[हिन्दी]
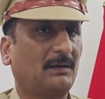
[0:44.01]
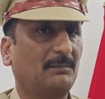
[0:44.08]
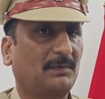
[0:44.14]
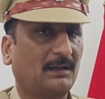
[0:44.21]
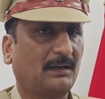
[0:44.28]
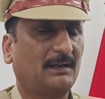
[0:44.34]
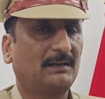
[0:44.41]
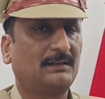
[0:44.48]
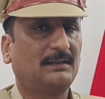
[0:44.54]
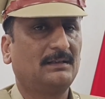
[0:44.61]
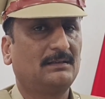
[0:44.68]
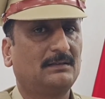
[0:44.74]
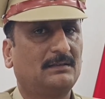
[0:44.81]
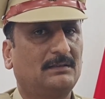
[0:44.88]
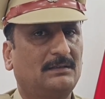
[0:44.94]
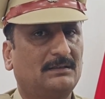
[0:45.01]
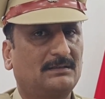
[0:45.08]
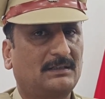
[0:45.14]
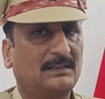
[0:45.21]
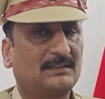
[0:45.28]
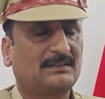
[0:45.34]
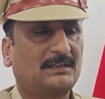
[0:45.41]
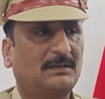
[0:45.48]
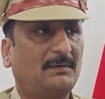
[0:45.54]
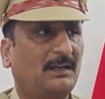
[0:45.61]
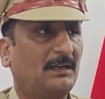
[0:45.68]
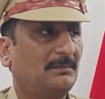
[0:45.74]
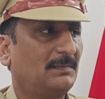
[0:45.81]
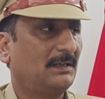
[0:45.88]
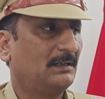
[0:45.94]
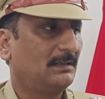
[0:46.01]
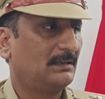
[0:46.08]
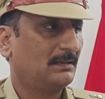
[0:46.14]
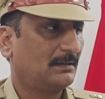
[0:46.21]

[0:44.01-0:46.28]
काम कर रही थी इस केस के बारे में